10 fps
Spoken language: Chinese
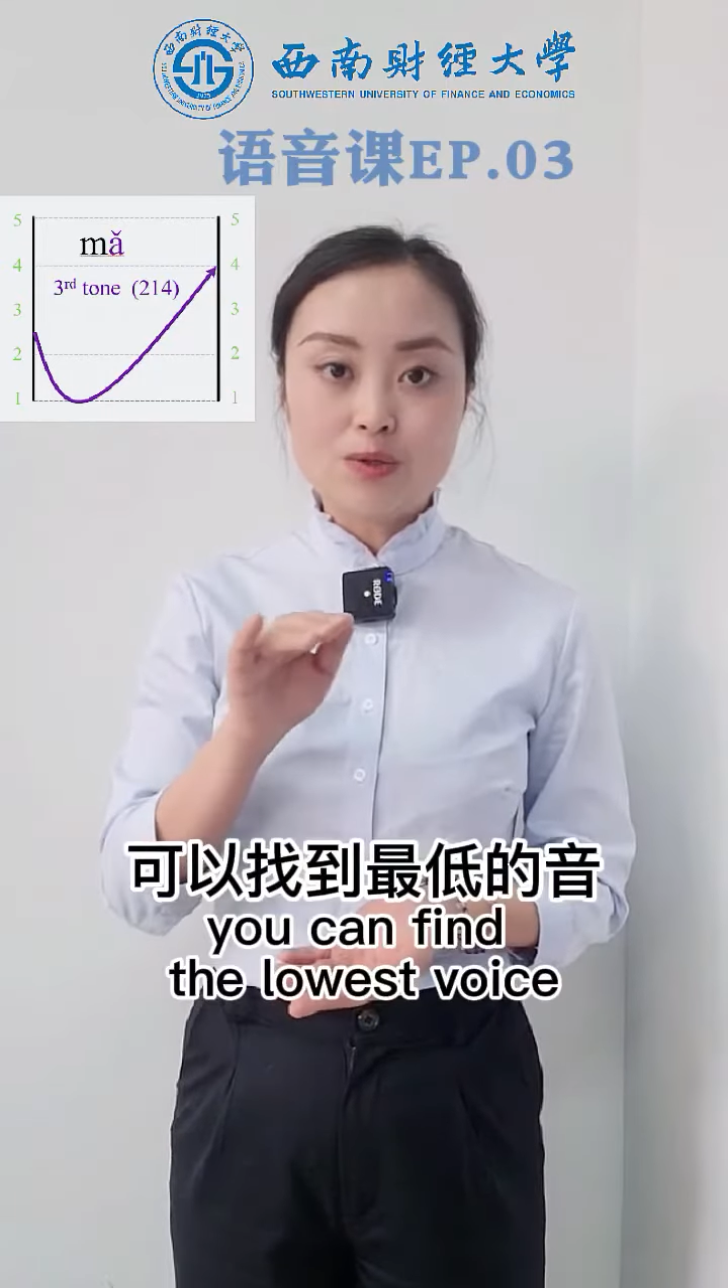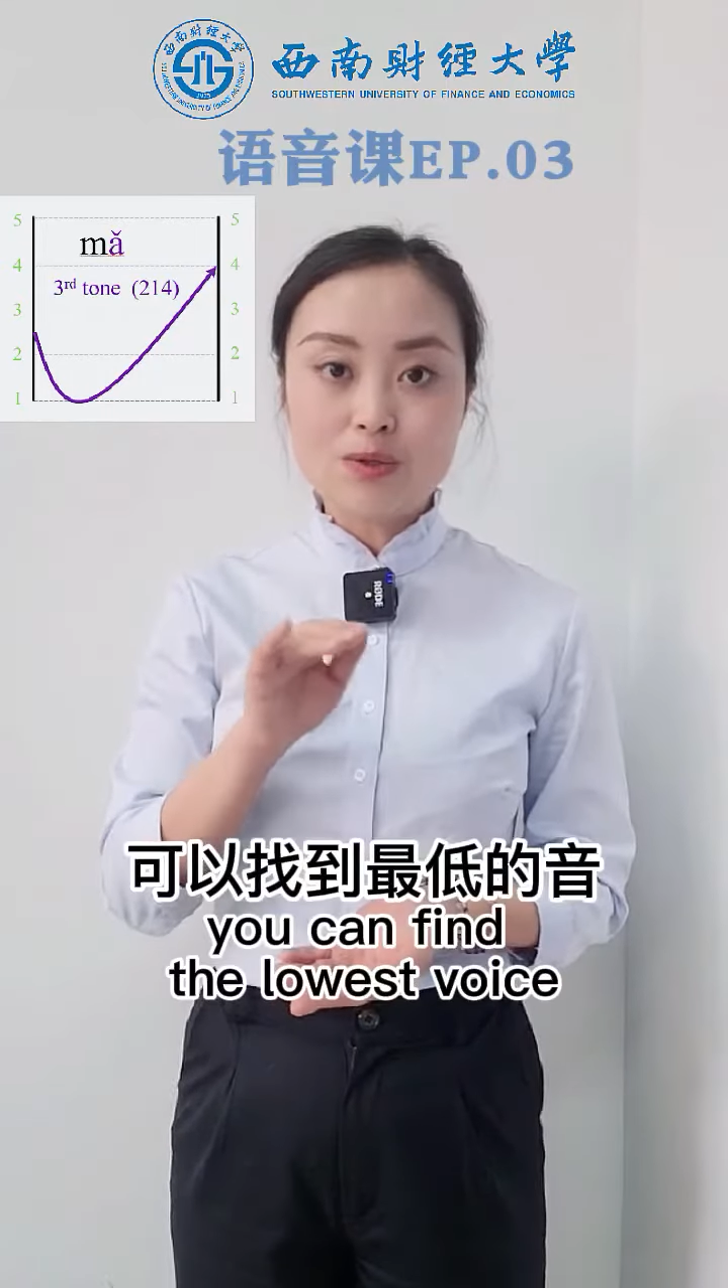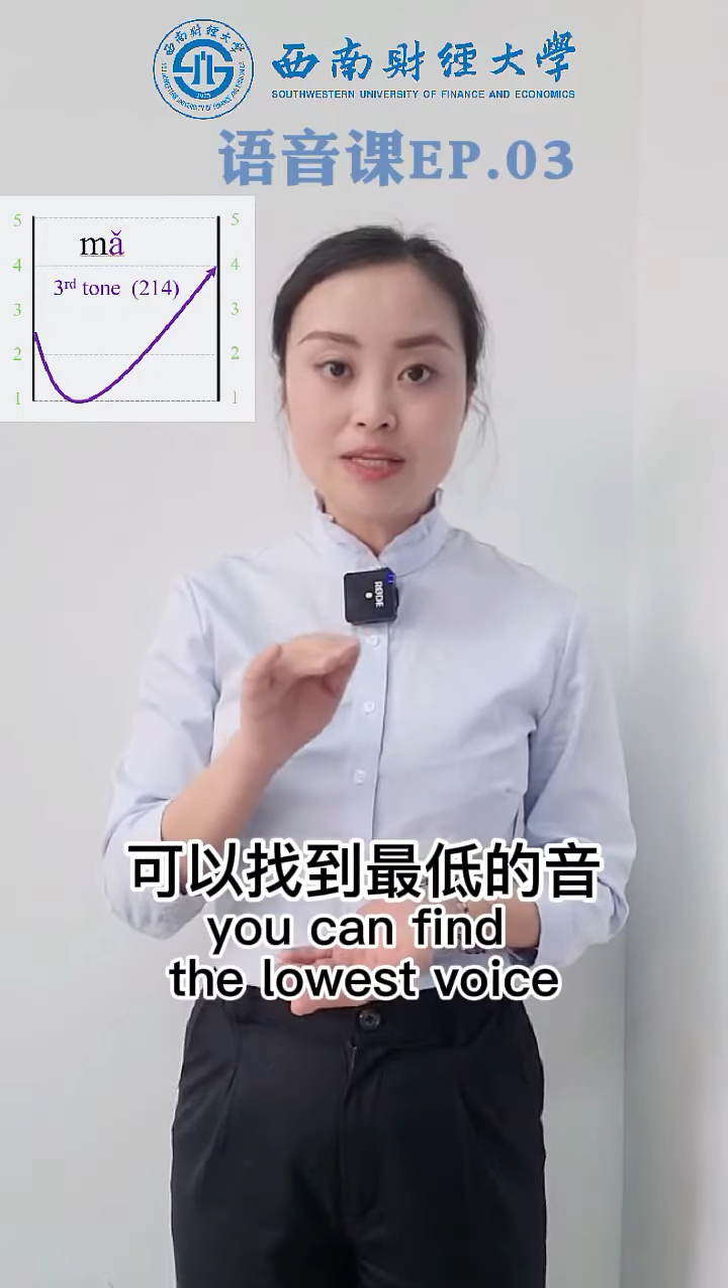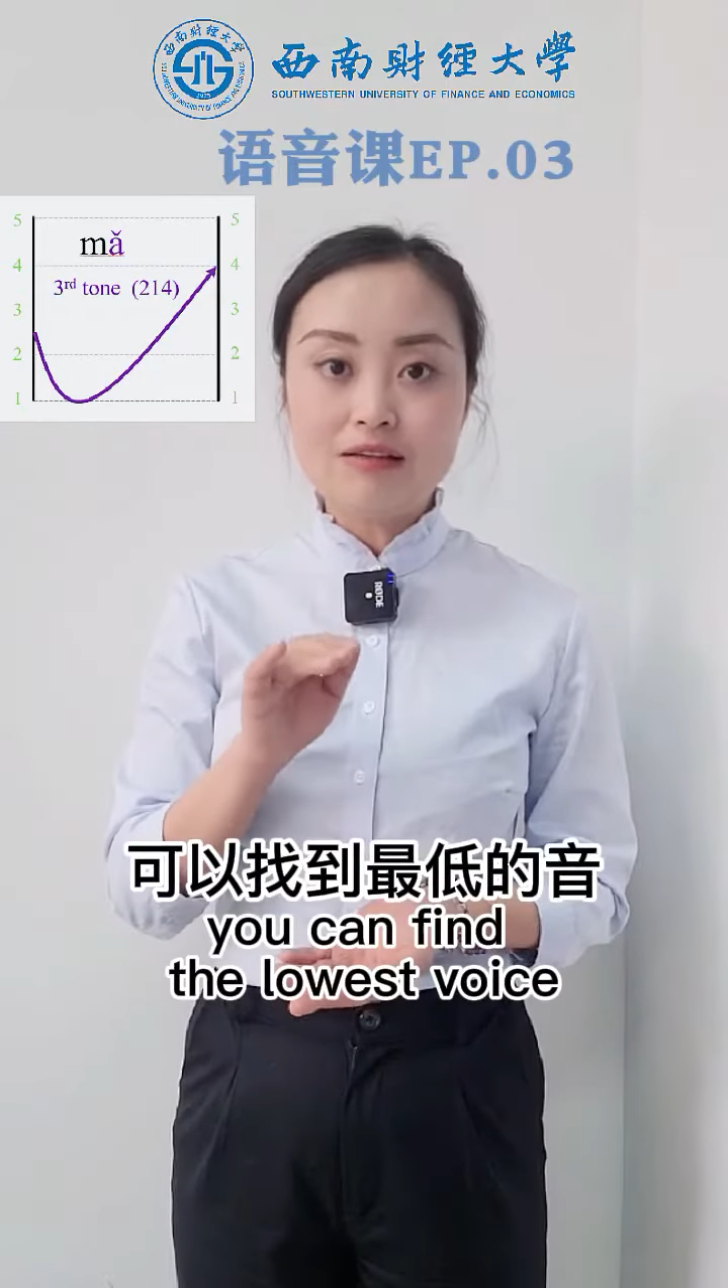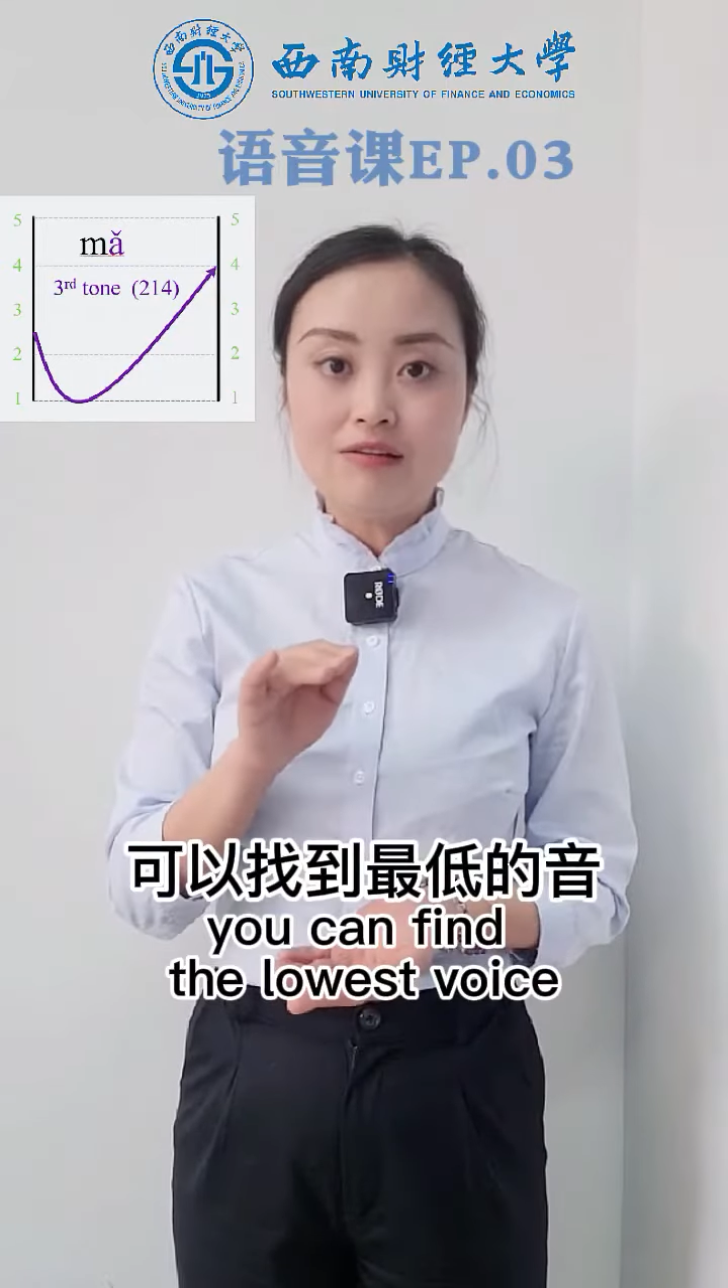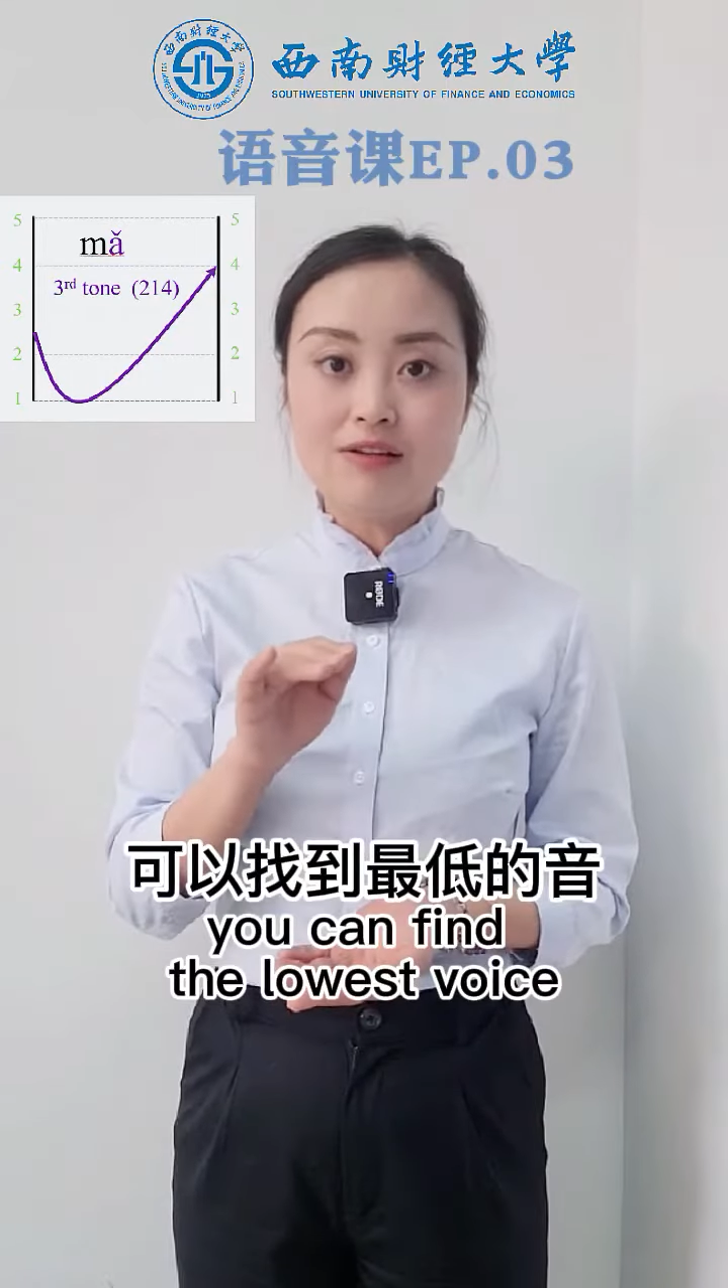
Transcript: 最低